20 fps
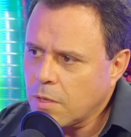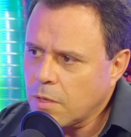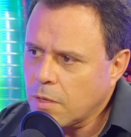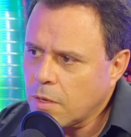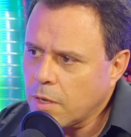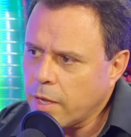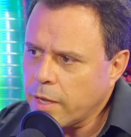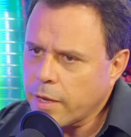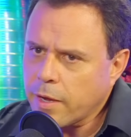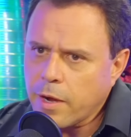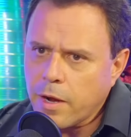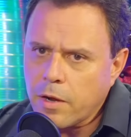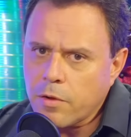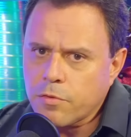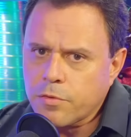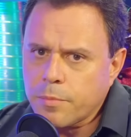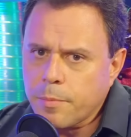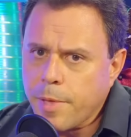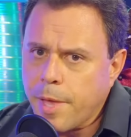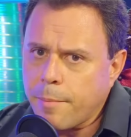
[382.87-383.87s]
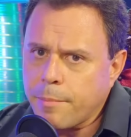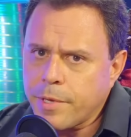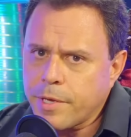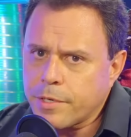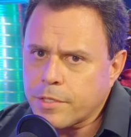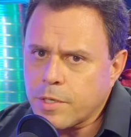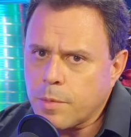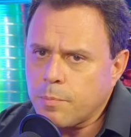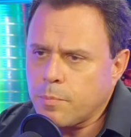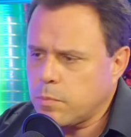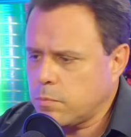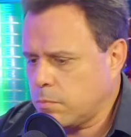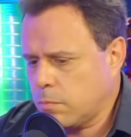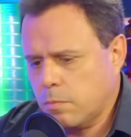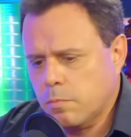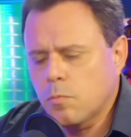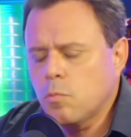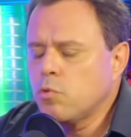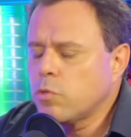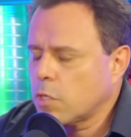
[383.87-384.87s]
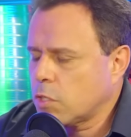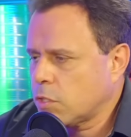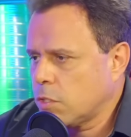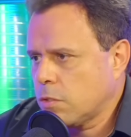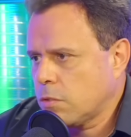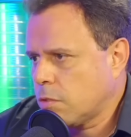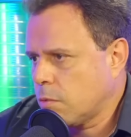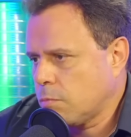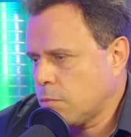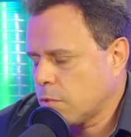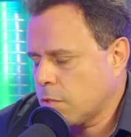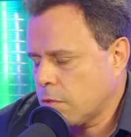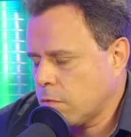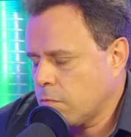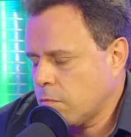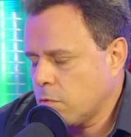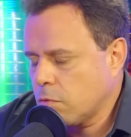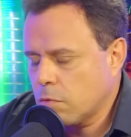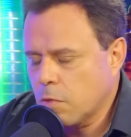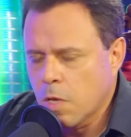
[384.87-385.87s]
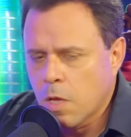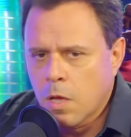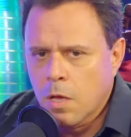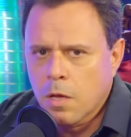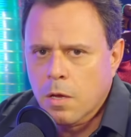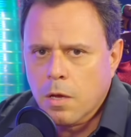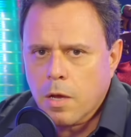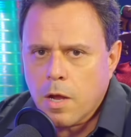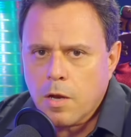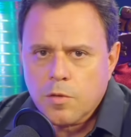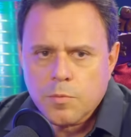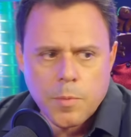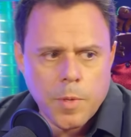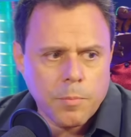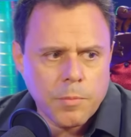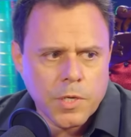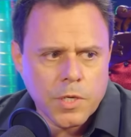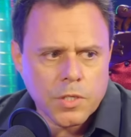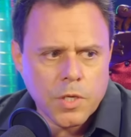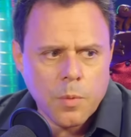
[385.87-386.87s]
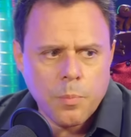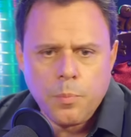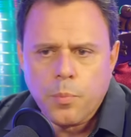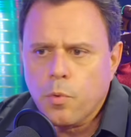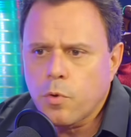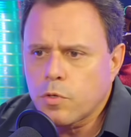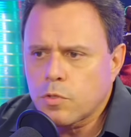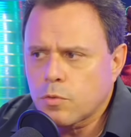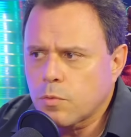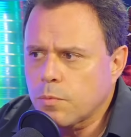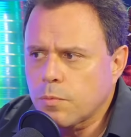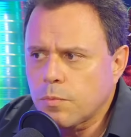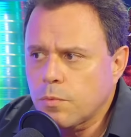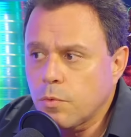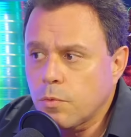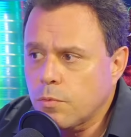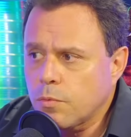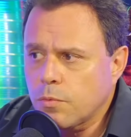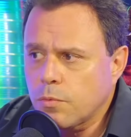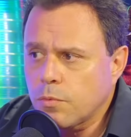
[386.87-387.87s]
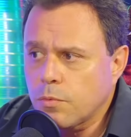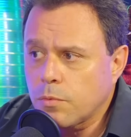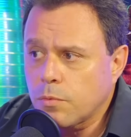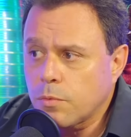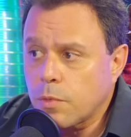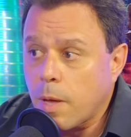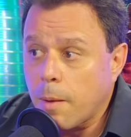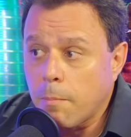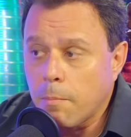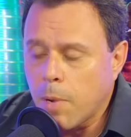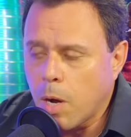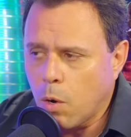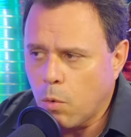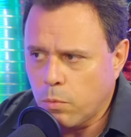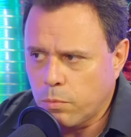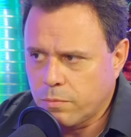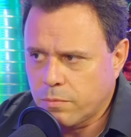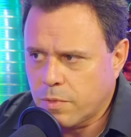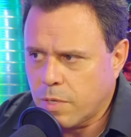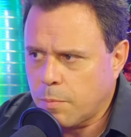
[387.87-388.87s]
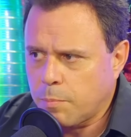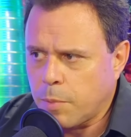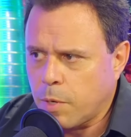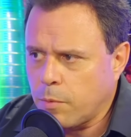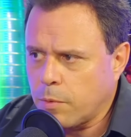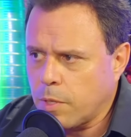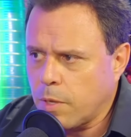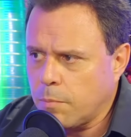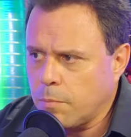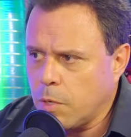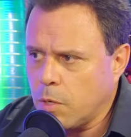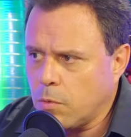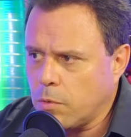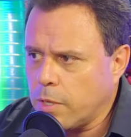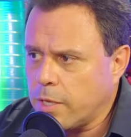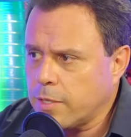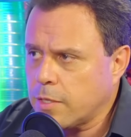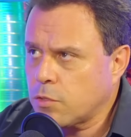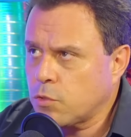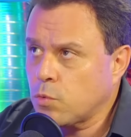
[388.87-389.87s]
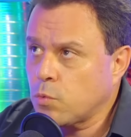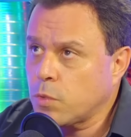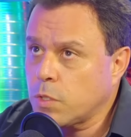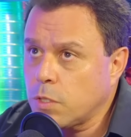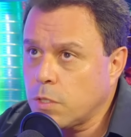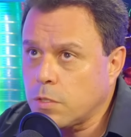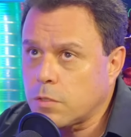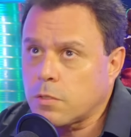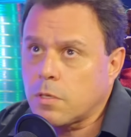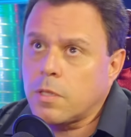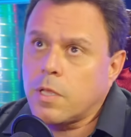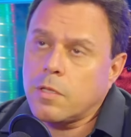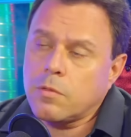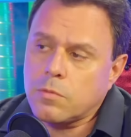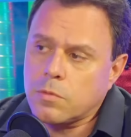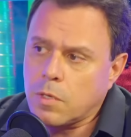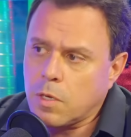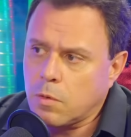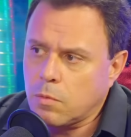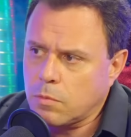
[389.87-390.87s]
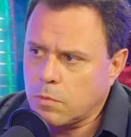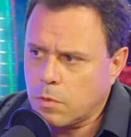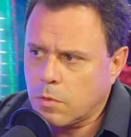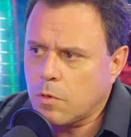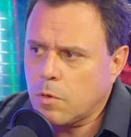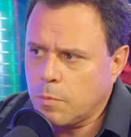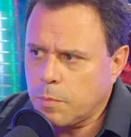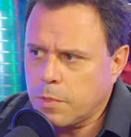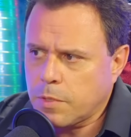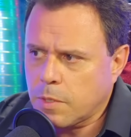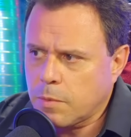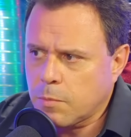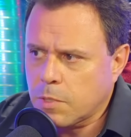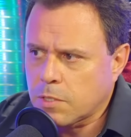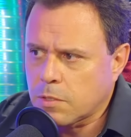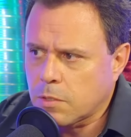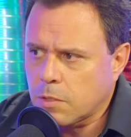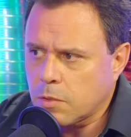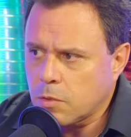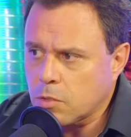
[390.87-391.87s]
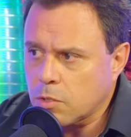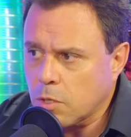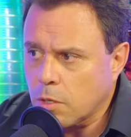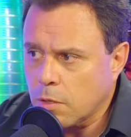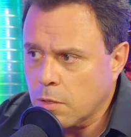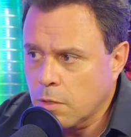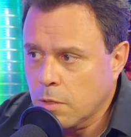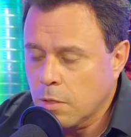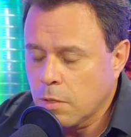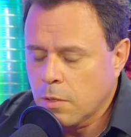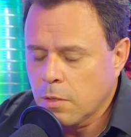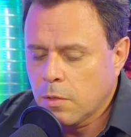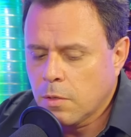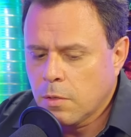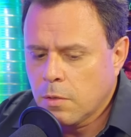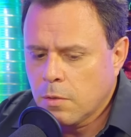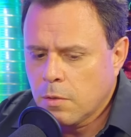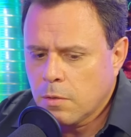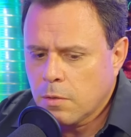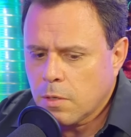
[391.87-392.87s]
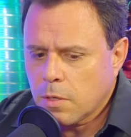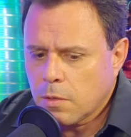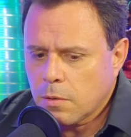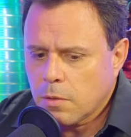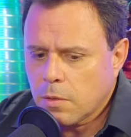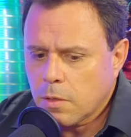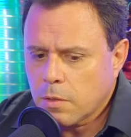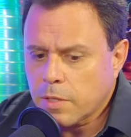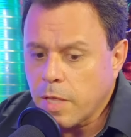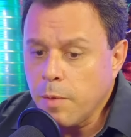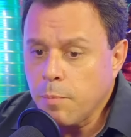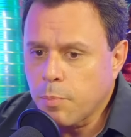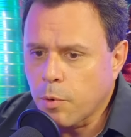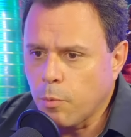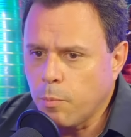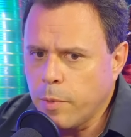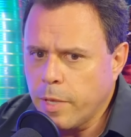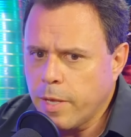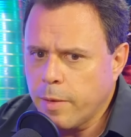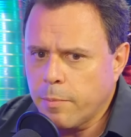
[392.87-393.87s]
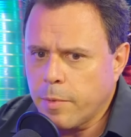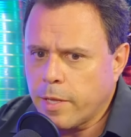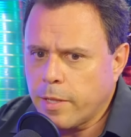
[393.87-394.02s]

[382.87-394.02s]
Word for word: Ai, Carlos, minha amiga já. Muita gente já me escreveu isso. Carlos, minha amiga já pôs no, no, no na mão, na palma da mão, lá na Suíça, lá não sei, na Europa tem bastante já. Tem problema?